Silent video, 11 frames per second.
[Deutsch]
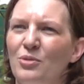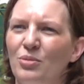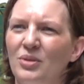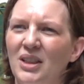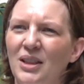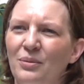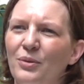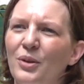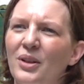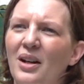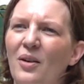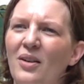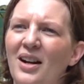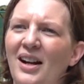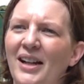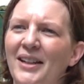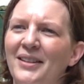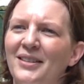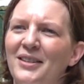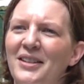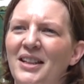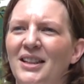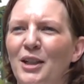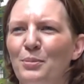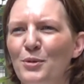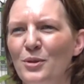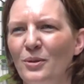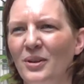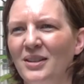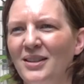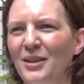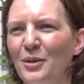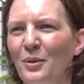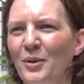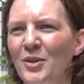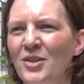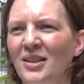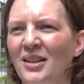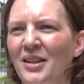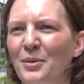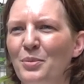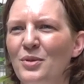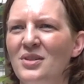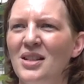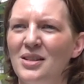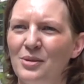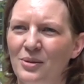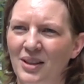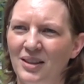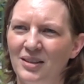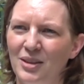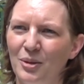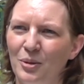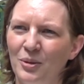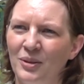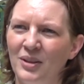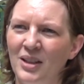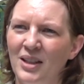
Zudem würde auch eine Ergebnisorientierung statt einer Prozessorientierung